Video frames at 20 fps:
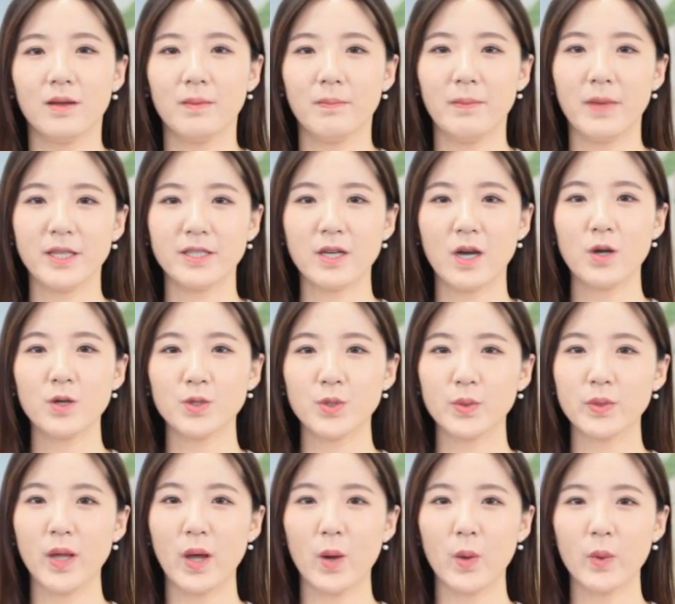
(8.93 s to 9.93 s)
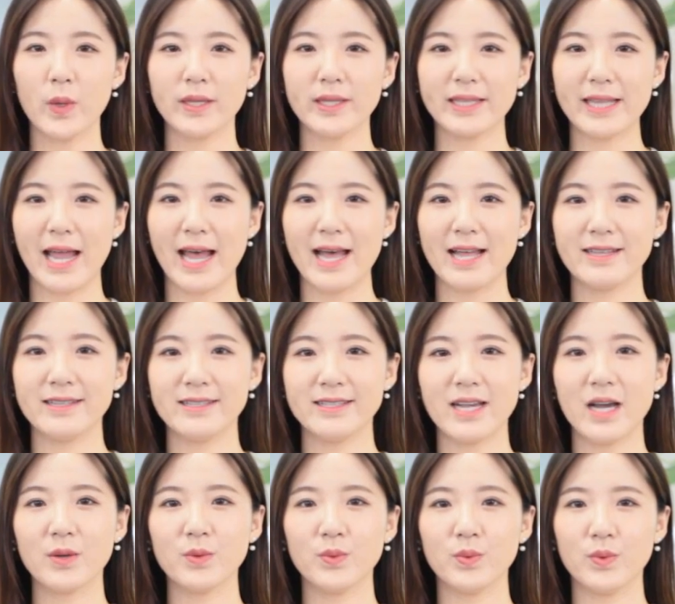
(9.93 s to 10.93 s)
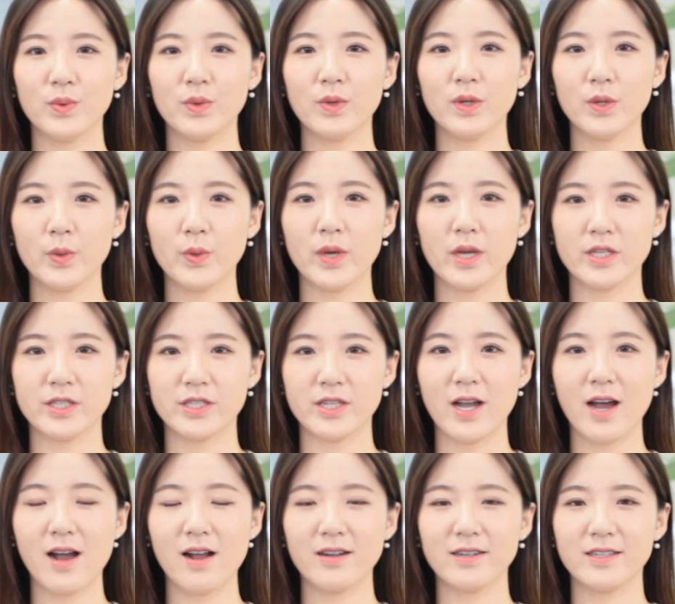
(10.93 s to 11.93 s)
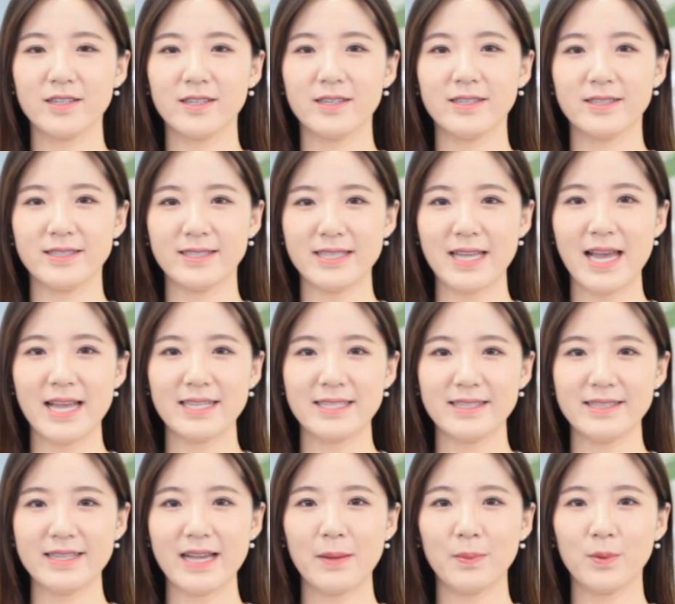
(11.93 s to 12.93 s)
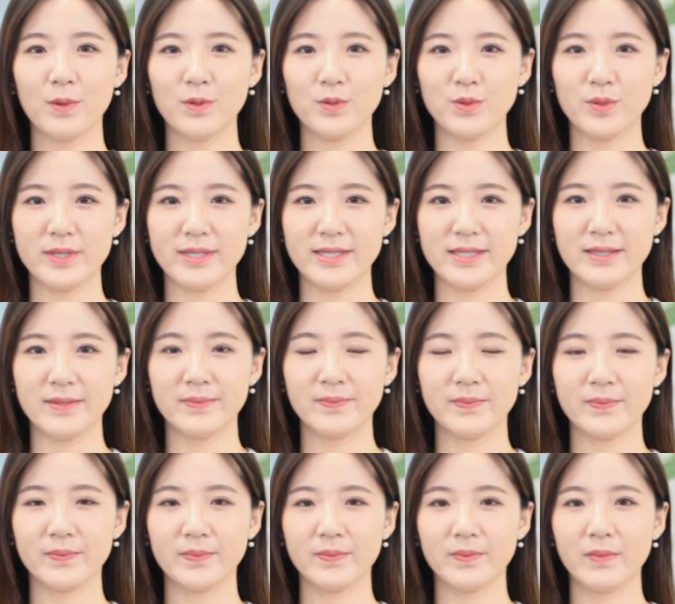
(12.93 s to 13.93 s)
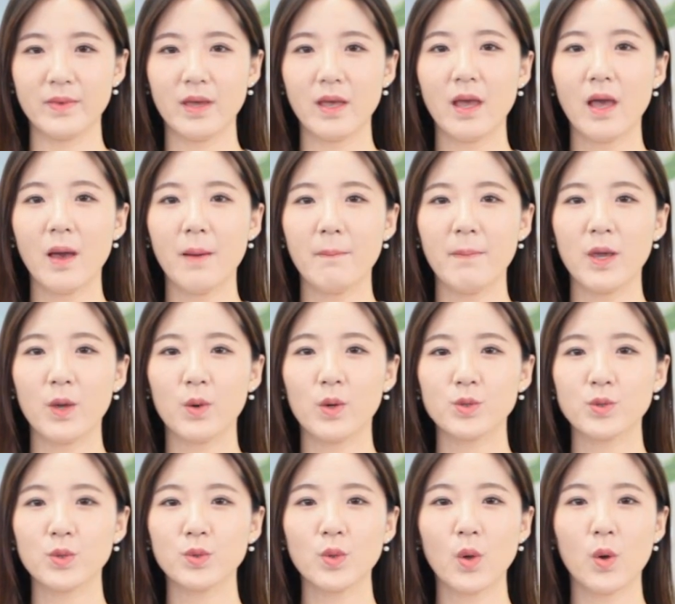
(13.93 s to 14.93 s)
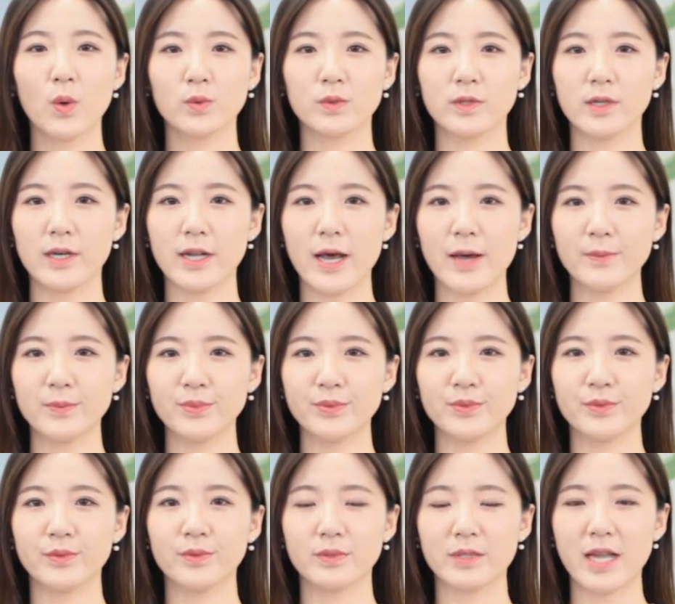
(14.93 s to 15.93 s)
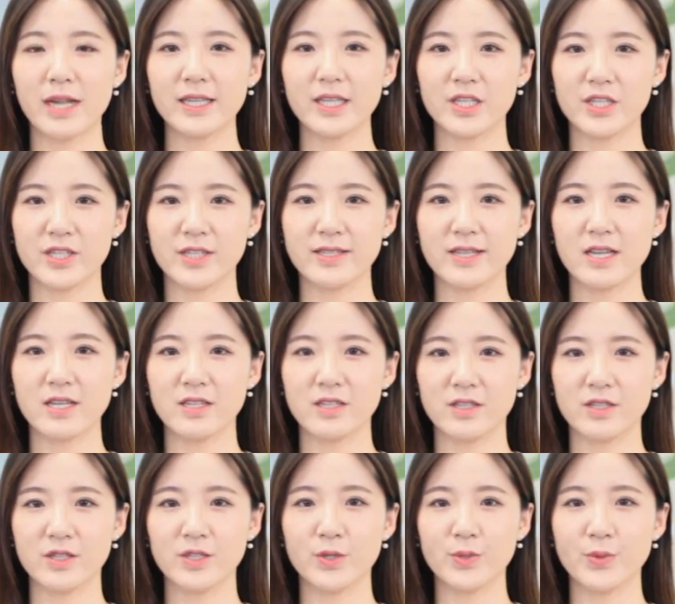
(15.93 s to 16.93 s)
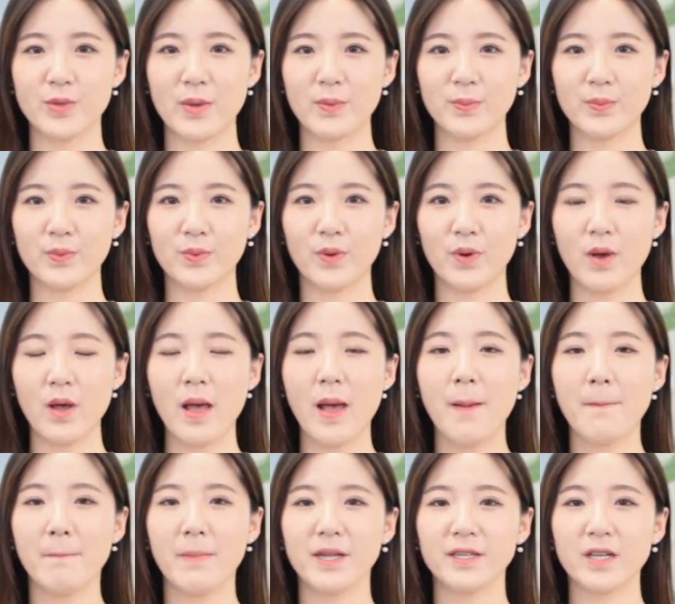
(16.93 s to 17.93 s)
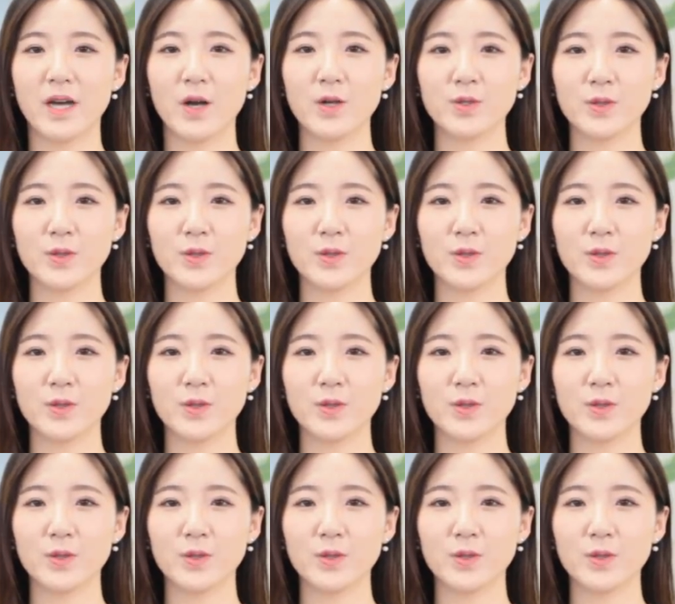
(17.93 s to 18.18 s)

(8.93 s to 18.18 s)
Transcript: 美朝首脑会谈将于六月十二日在新加坡举行。美国总统特朗普当地时间十日宣布，美朝